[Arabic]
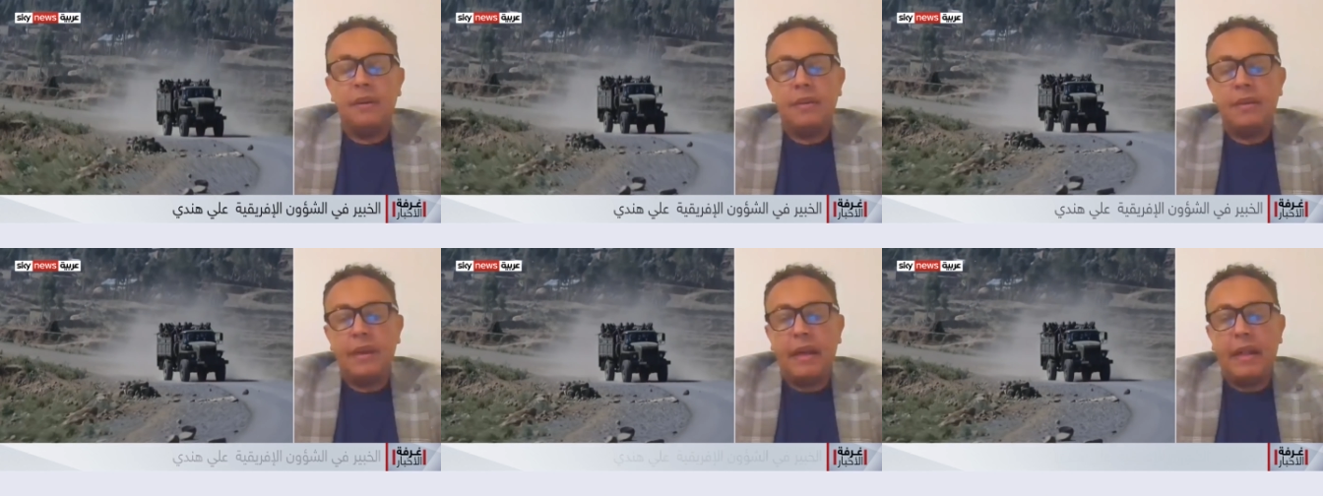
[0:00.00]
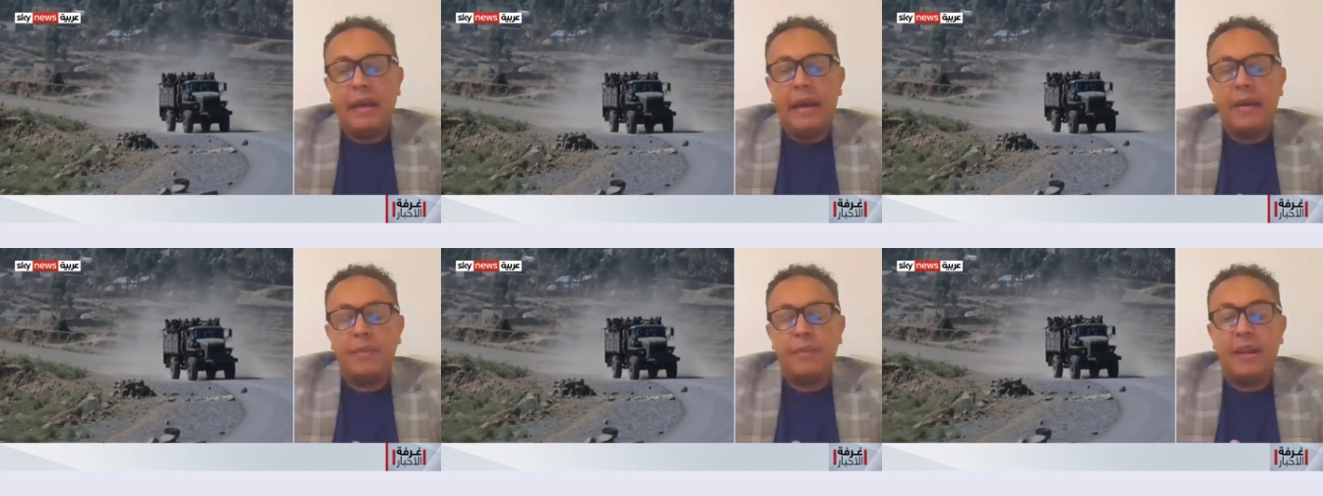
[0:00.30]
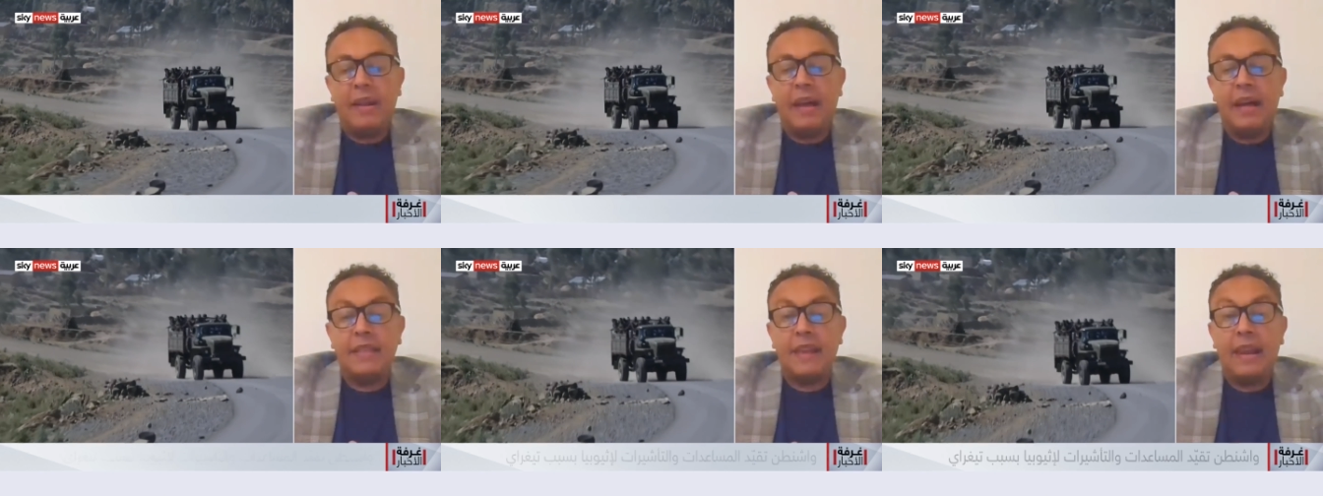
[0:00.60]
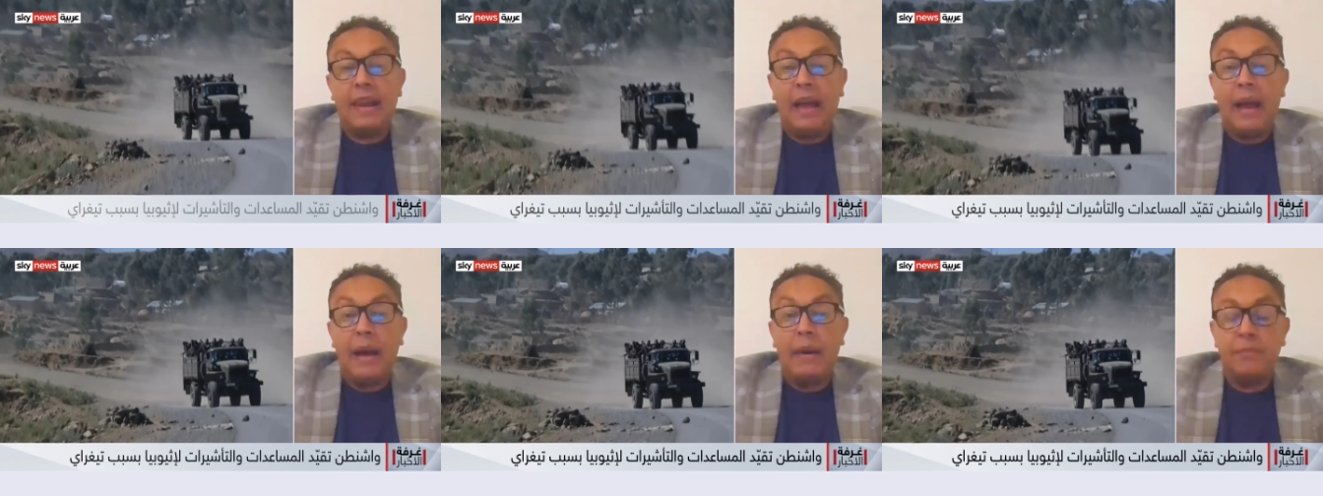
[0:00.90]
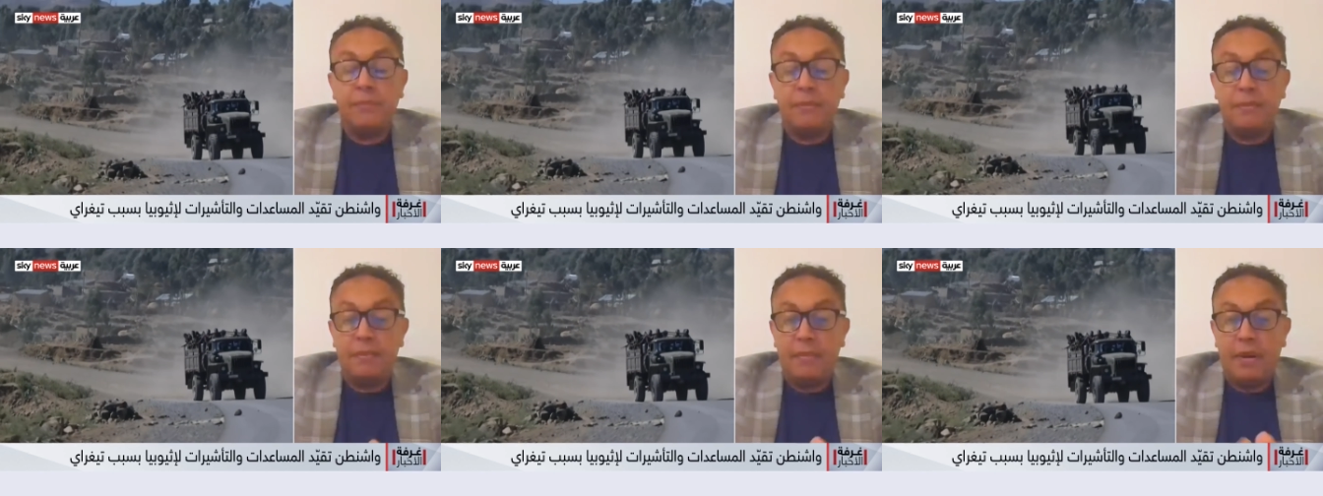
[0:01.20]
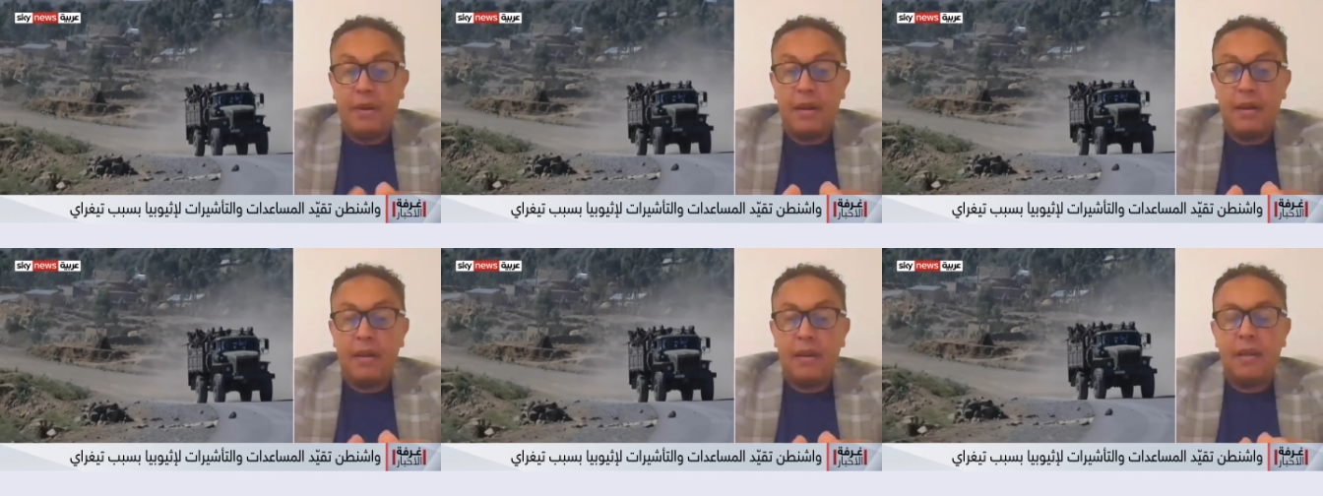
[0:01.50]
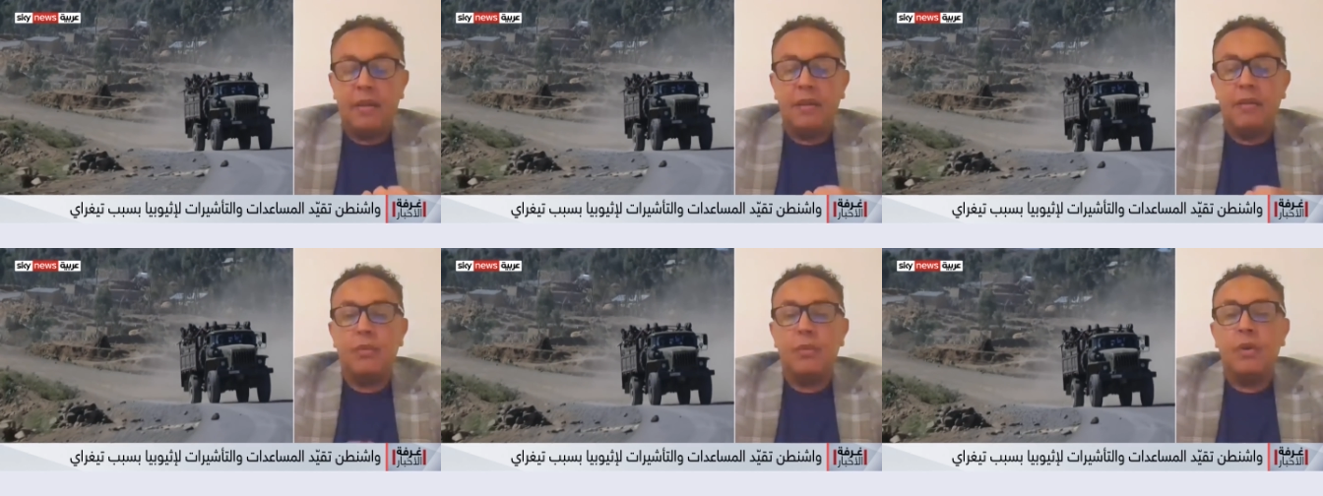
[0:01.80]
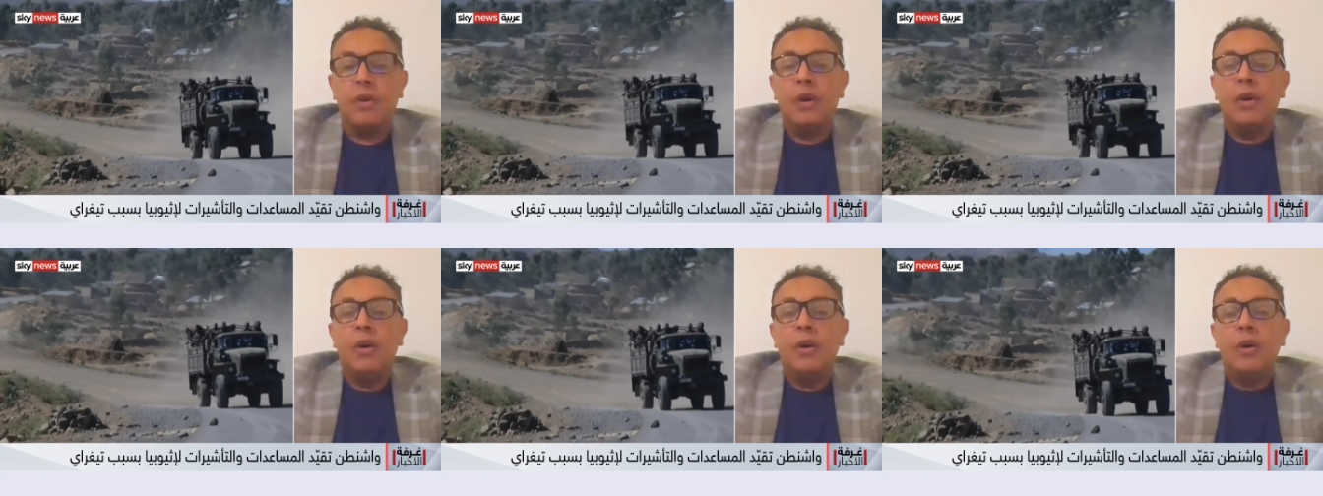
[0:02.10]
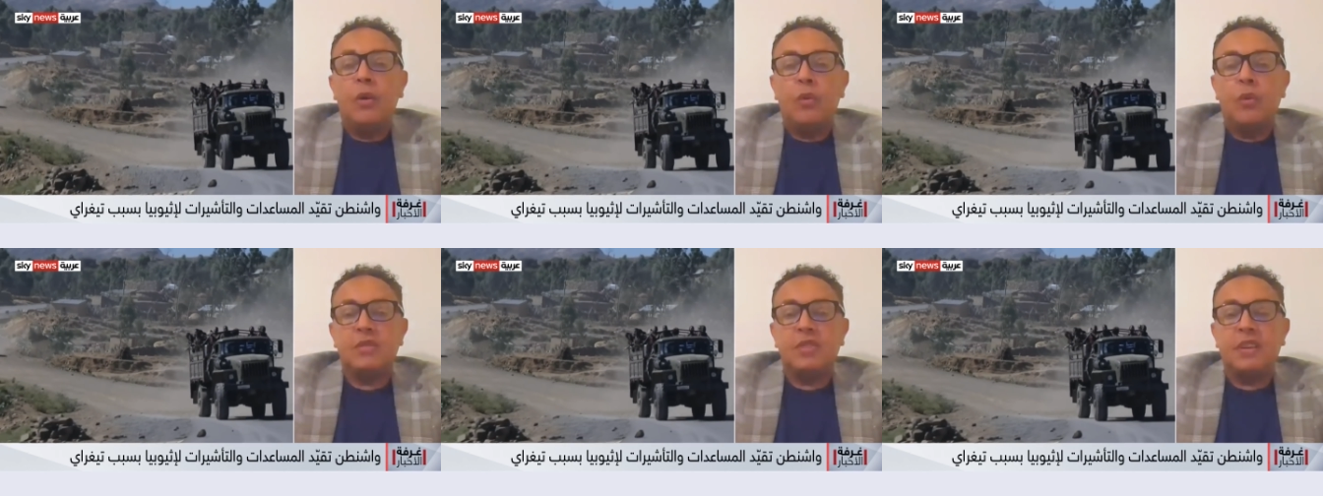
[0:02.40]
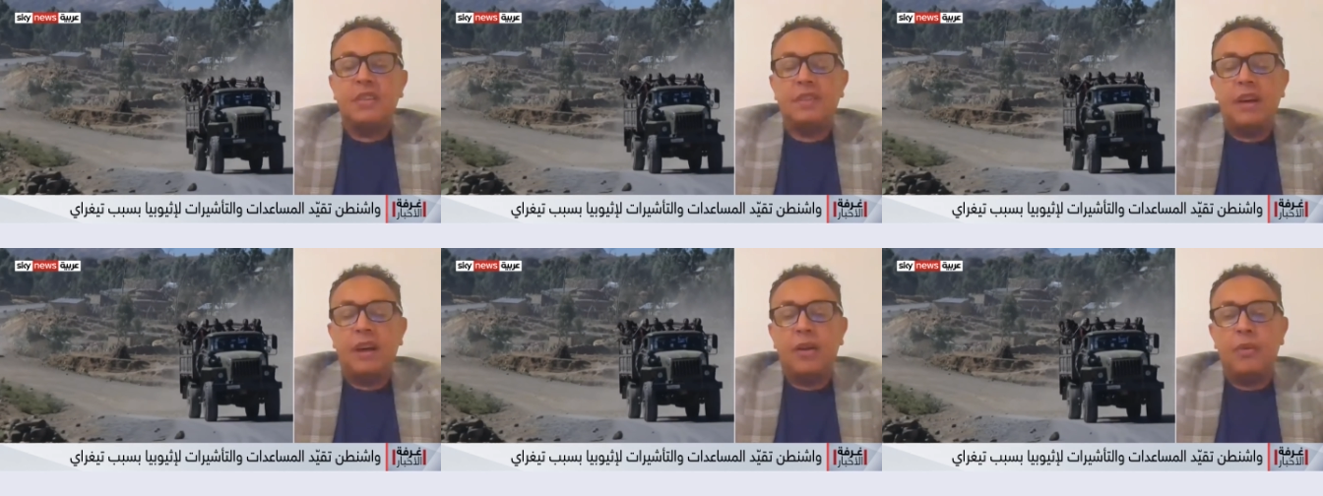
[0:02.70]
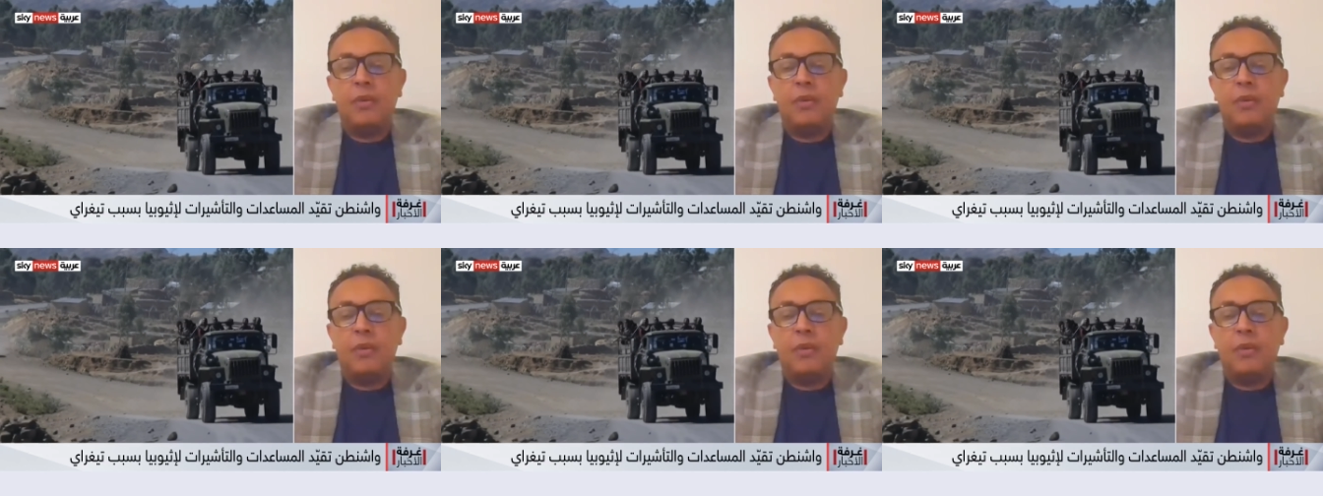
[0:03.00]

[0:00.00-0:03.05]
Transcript: يناير من هذا العام آه، وتدخل